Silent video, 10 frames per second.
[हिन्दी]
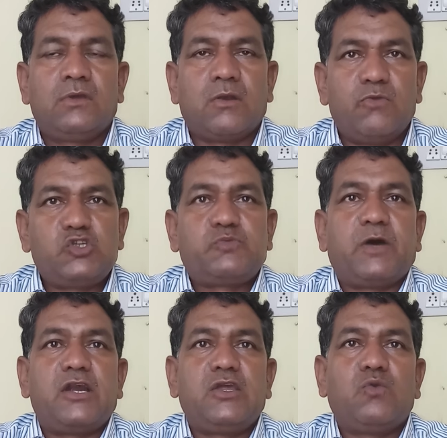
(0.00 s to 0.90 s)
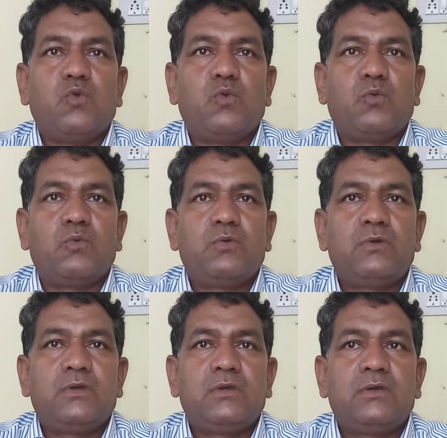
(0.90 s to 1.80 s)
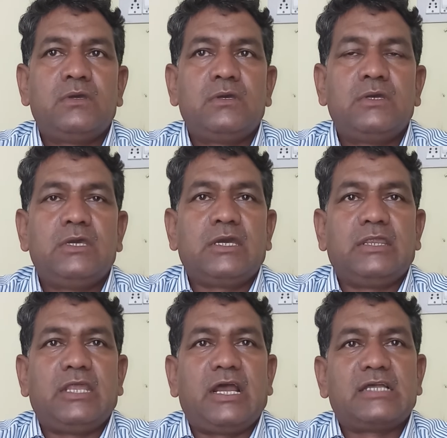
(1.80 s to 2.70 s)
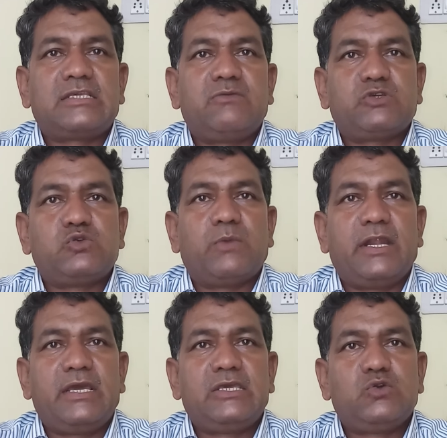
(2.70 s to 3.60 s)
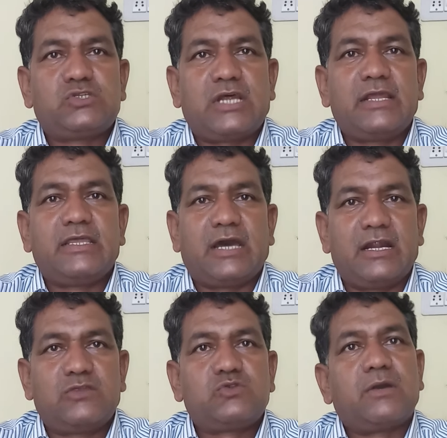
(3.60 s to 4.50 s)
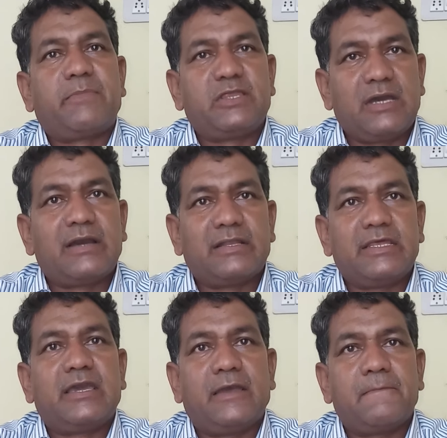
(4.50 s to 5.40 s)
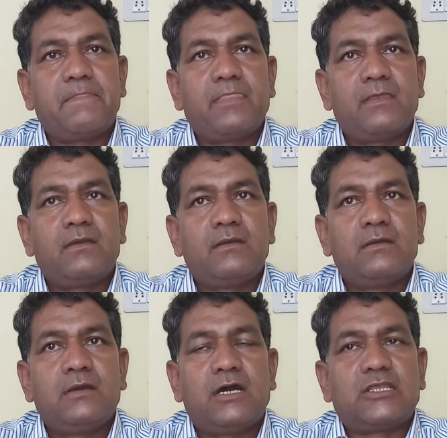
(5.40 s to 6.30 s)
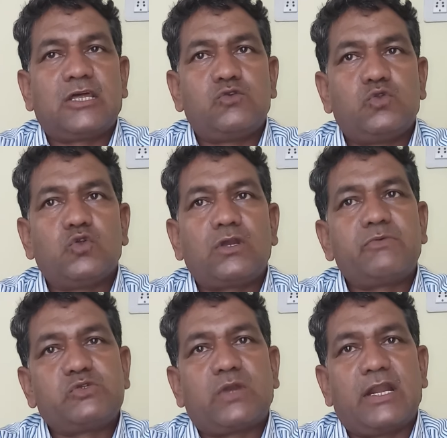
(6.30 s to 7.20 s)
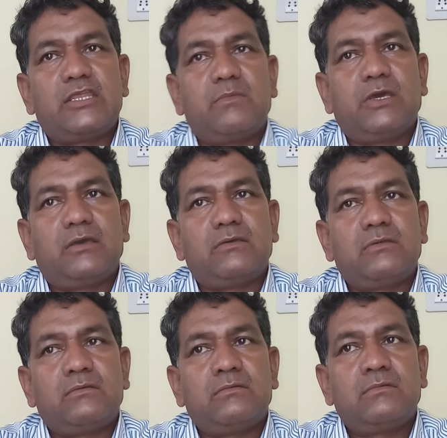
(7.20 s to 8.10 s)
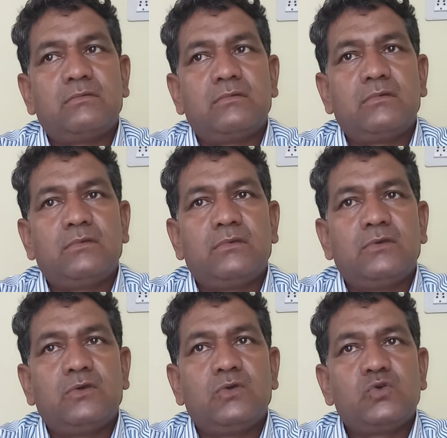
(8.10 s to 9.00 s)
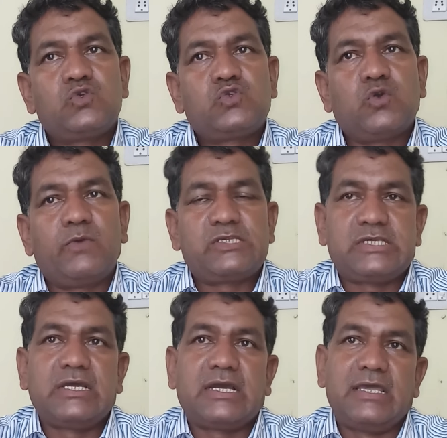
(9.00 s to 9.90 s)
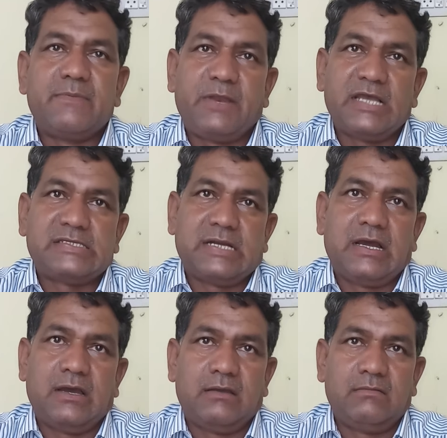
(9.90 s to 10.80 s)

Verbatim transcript: कम्युनिस्ट पार्टी को एक निर्यात की वस्तु मानने की जो स्टालिन की धारणा थी उसका परित्याग कर दिया गया अर्थात युद्धोत्तर विश्व राजनीति में सोवियत संघ का ये प्रयास रहा